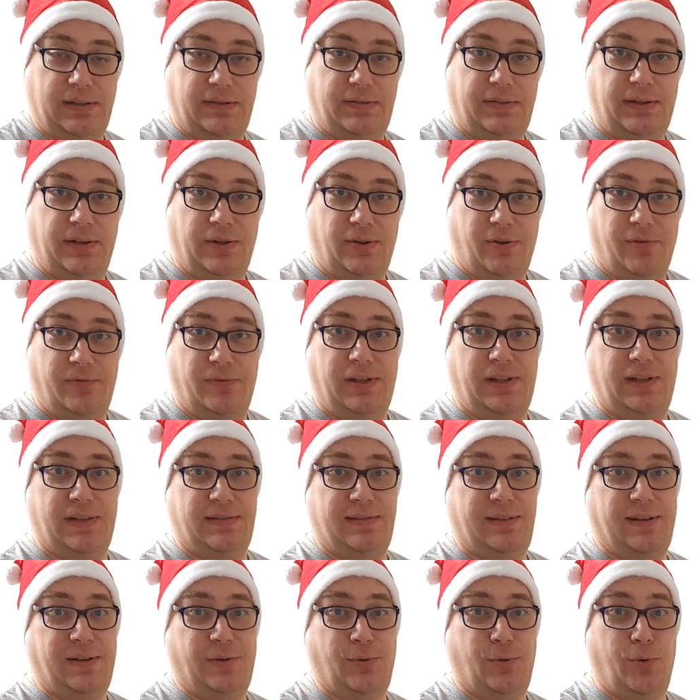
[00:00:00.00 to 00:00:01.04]
Deswegen hoffe ich,
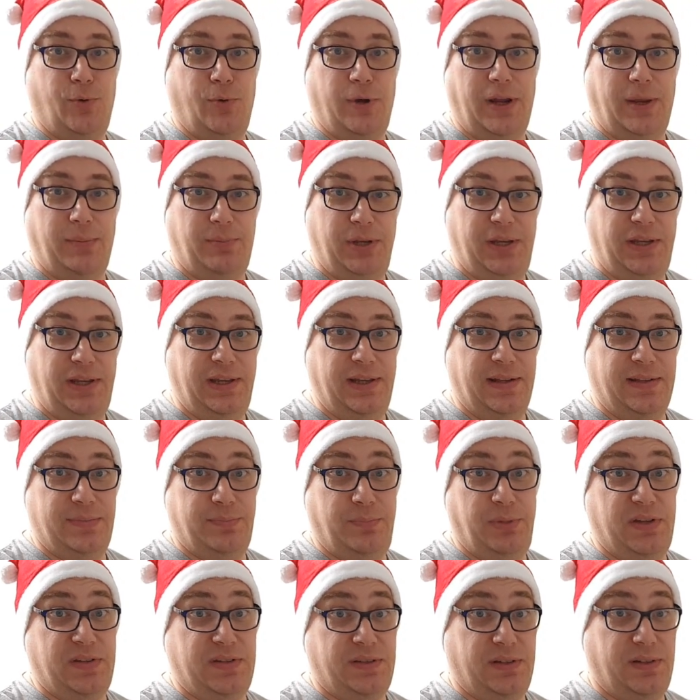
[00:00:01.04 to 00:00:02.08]
dass der Ton ab hier
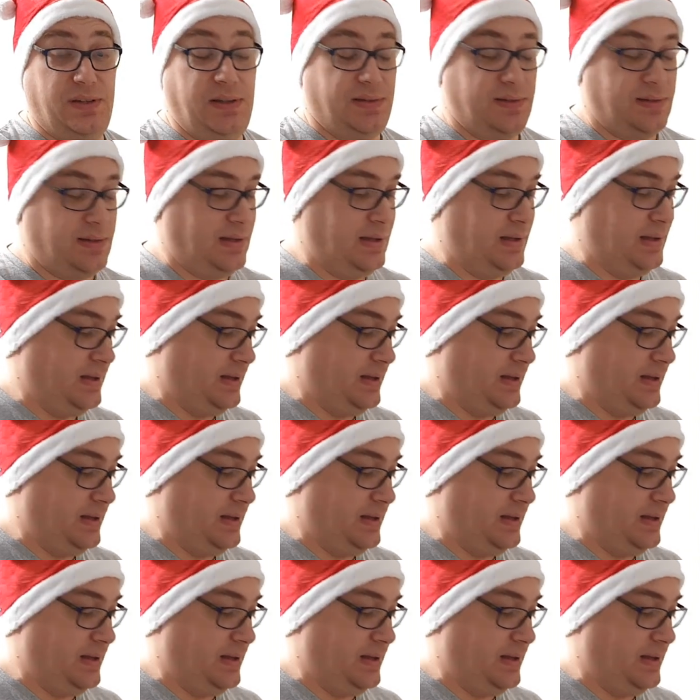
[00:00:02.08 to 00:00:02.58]
jetzt besser ist